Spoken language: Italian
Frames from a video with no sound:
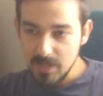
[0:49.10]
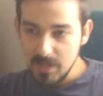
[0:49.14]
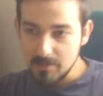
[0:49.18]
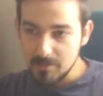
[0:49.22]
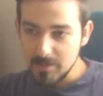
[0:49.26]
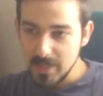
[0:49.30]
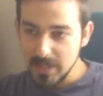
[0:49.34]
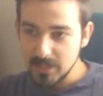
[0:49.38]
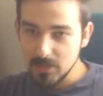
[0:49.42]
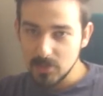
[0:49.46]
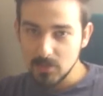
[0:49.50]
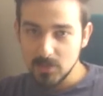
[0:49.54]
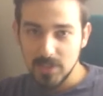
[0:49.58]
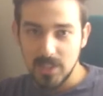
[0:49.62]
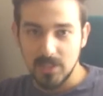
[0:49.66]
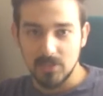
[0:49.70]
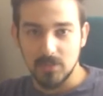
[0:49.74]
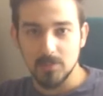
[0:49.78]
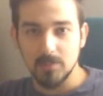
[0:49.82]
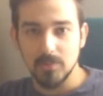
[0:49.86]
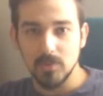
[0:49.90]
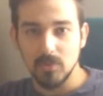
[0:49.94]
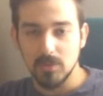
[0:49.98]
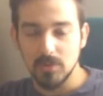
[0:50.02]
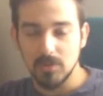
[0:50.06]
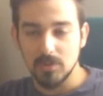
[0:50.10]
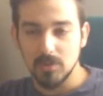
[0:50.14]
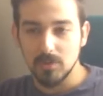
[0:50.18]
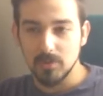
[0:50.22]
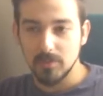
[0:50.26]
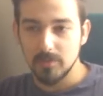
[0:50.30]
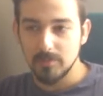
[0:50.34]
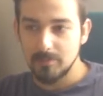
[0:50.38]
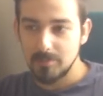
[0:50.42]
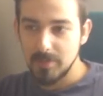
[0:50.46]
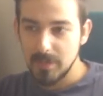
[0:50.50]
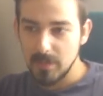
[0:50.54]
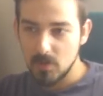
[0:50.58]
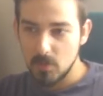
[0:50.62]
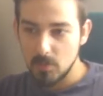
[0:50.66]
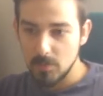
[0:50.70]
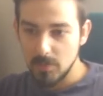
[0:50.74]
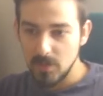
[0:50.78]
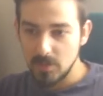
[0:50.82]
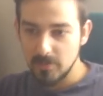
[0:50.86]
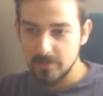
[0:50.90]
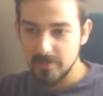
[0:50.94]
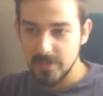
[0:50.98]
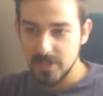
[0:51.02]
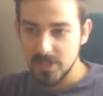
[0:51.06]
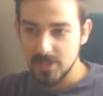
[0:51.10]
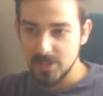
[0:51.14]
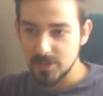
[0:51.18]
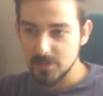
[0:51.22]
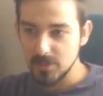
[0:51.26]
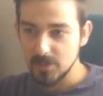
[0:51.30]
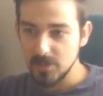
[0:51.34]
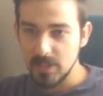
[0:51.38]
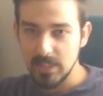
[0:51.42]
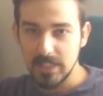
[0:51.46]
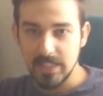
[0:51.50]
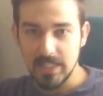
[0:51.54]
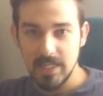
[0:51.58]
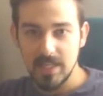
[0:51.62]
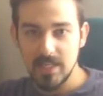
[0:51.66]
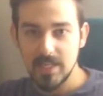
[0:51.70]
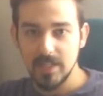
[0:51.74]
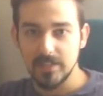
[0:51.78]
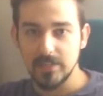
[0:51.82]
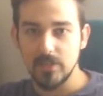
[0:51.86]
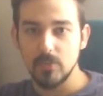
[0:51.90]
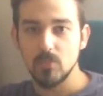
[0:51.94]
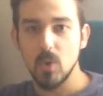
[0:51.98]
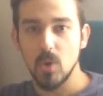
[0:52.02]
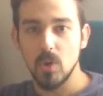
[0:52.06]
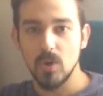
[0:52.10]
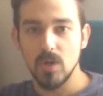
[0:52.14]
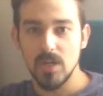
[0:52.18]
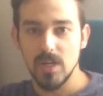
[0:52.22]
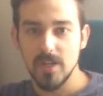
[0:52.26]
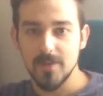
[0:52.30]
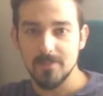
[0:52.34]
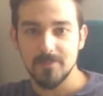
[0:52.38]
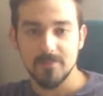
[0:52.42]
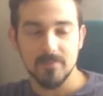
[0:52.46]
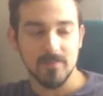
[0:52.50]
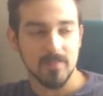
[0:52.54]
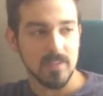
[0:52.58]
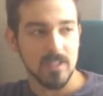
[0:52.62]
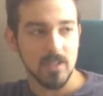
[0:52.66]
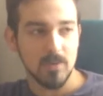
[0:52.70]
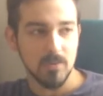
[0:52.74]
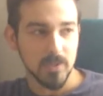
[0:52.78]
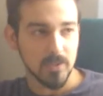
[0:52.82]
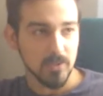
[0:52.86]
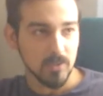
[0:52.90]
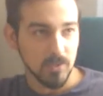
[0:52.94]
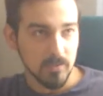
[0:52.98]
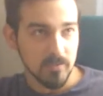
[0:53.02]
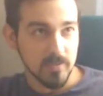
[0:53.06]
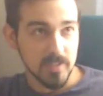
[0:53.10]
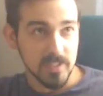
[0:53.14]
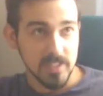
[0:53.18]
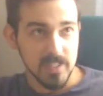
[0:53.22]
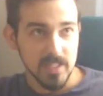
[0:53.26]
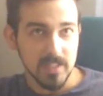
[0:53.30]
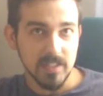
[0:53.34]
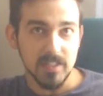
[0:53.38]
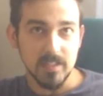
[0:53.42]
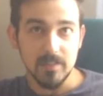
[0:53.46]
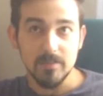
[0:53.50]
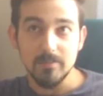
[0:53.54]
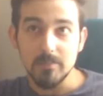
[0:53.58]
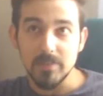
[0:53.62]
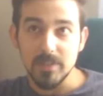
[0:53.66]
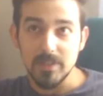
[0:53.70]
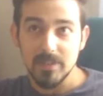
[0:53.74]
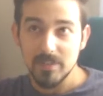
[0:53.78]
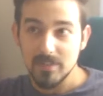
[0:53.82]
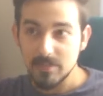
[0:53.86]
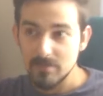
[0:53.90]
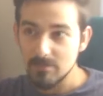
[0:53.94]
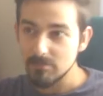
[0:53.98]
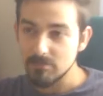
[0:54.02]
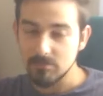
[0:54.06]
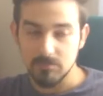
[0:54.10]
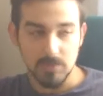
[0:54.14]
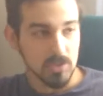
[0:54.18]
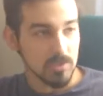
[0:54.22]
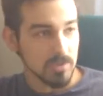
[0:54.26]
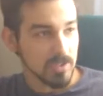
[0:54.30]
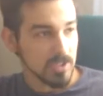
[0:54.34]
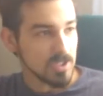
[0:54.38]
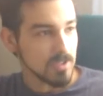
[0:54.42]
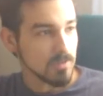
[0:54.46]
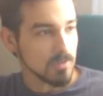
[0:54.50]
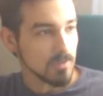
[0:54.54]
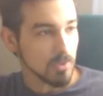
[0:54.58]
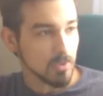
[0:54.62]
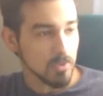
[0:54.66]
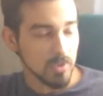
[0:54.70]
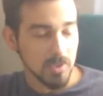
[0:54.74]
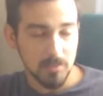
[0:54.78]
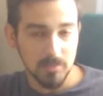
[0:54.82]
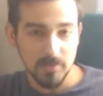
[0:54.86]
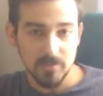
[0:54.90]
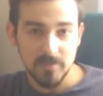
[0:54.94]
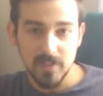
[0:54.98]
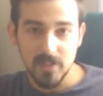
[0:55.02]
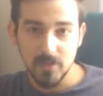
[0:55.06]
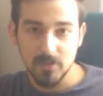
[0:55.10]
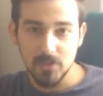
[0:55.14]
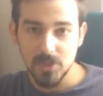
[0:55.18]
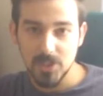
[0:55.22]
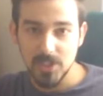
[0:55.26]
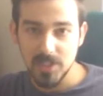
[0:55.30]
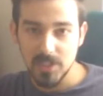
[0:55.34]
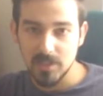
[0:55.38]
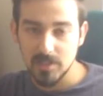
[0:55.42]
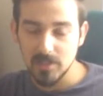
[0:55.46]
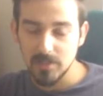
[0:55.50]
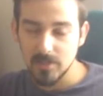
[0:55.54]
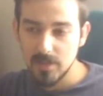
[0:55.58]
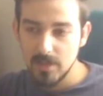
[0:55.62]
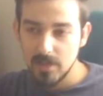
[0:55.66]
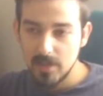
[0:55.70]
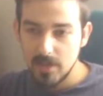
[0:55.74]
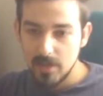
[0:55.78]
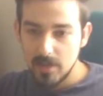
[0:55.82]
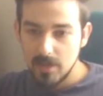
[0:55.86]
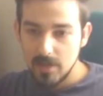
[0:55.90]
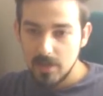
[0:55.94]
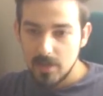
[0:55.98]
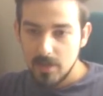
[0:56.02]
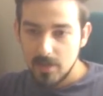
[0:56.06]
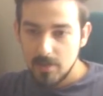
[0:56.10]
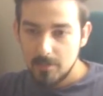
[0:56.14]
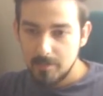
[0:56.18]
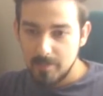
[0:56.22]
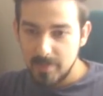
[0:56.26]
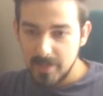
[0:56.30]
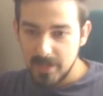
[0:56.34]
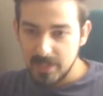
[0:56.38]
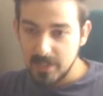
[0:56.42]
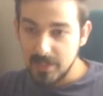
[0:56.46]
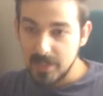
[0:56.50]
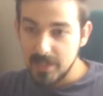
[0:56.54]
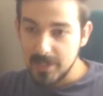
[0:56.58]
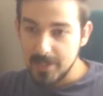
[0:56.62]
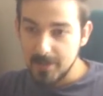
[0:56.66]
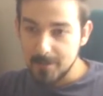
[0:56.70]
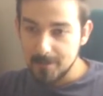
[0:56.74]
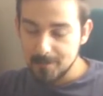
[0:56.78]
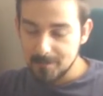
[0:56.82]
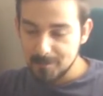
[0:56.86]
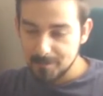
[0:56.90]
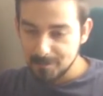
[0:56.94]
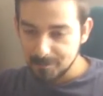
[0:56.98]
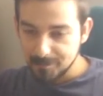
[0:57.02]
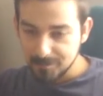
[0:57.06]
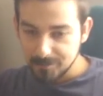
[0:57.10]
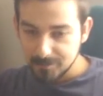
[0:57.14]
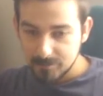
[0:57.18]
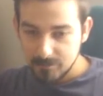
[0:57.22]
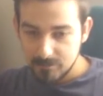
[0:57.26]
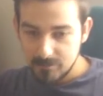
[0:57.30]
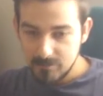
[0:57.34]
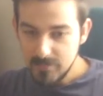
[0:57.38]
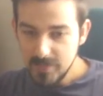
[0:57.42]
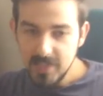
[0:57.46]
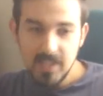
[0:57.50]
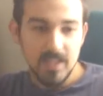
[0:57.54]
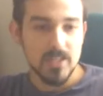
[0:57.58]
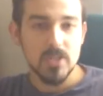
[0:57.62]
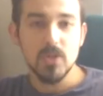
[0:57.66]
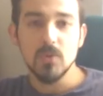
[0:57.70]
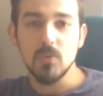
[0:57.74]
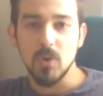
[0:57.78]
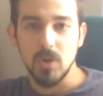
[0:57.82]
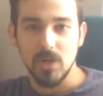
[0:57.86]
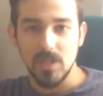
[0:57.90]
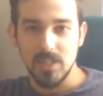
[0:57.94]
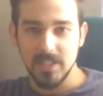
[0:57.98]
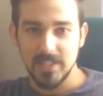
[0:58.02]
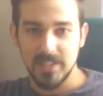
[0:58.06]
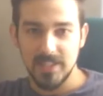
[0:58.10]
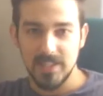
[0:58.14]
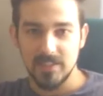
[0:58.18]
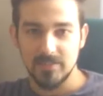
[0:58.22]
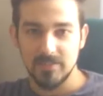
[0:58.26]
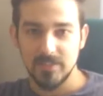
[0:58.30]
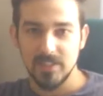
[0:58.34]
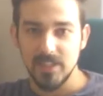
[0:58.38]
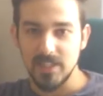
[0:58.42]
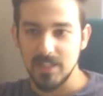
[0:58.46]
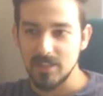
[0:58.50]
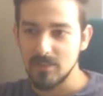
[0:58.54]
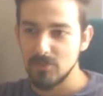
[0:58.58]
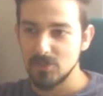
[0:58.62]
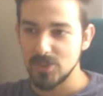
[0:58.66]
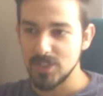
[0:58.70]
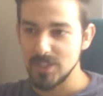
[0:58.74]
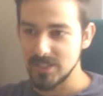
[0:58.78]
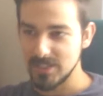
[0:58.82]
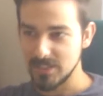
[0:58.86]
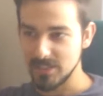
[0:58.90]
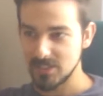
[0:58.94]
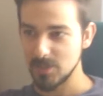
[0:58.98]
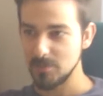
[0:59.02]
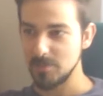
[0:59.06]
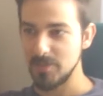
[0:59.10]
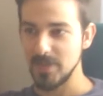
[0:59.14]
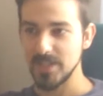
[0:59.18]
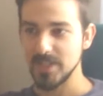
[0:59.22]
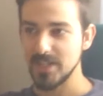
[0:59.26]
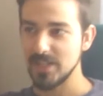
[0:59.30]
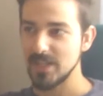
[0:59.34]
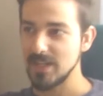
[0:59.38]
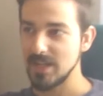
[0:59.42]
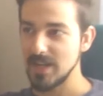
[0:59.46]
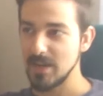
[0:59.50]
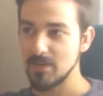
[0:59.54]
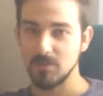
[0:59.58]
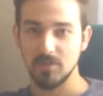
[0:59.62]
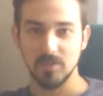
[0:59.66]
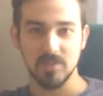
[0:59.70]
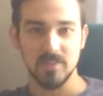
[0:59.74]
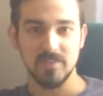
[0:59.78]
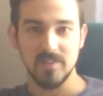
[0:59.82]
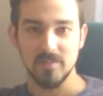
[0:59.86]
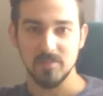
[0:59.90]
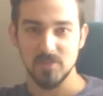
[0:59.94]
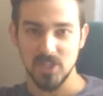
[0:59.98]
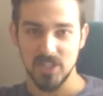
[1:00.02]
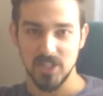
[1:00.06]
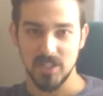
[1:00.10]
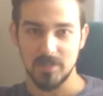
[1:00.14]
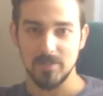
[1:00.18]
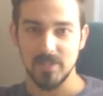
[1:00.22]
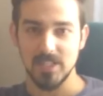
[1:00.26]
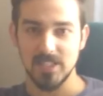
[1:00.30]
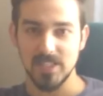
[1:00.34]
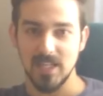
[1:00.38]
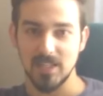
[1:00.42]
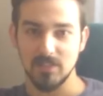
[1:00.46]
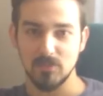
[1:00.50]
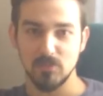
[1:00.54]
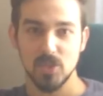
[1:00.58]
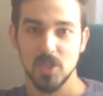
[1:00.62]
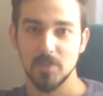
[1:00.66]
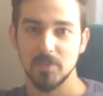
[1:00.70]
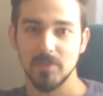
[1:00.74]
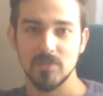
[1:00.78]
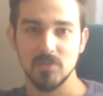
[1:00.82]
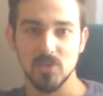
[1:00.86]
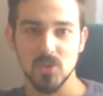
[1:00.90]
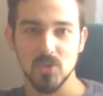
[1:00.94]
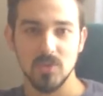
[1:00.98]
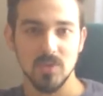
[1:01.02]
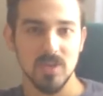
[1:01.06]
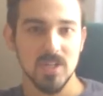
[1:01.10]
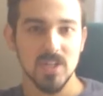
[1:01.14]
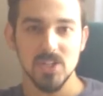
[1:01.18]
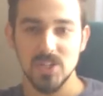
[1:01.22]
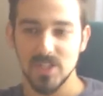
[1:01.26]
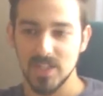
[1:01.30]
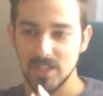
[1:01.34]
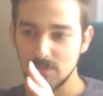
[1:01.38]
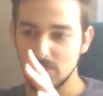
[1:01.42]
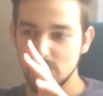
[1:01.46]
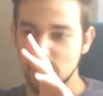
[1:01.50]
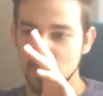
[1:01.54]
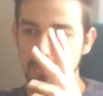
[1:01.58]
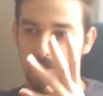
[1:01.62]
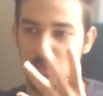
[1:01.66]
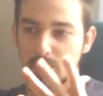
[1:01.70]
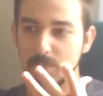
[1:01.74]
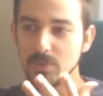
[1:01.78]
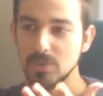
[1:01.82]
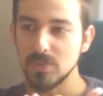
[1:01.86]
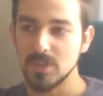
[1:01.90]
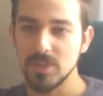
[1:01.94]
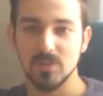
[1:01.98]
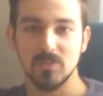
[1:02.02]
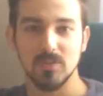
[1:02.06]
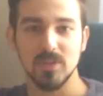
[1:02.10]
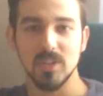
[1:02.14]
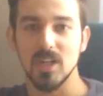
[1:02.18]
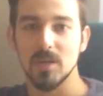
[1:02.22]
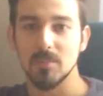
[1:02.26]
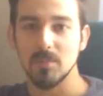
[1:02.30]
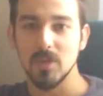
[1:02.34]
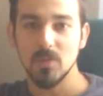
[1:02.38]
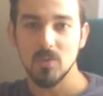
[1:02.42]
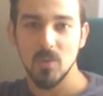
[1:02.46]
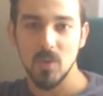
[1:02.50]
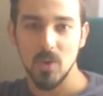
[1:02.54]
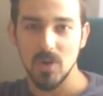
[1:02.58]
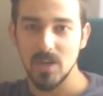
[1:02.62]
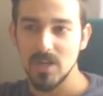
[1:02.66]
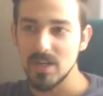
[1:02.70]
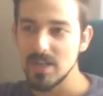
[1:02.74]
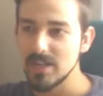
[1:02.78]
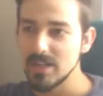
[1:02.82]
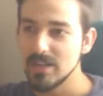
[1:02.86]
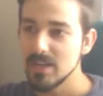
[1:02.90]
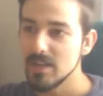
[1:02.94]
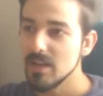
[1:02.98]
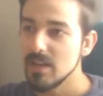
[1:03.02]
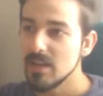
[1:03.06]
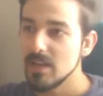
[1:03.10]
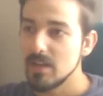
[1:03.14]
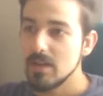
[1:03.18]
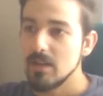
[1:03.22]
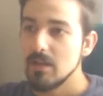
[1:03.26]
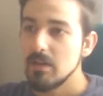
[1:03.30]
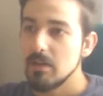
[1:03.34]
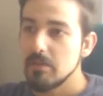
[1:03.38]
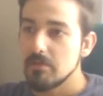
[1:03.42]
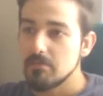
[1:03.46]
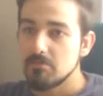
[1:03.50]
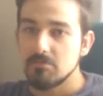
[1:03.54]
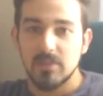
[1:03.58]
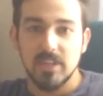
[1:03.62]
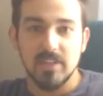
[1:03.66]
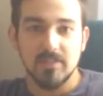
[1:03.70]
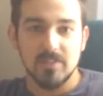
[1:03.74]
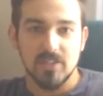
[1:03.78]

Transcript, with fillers: mi ha ricordato molto, per come l'ho visto, il trailer di Wally, di quando lo vidi ai tempi di boh, chissà quanto tempo fa è uscito, perché io Wally andai a vederlo senza sapere che cavolo di film sarebbe stato, sapevo solo che c'era questo robottino di nome Wally che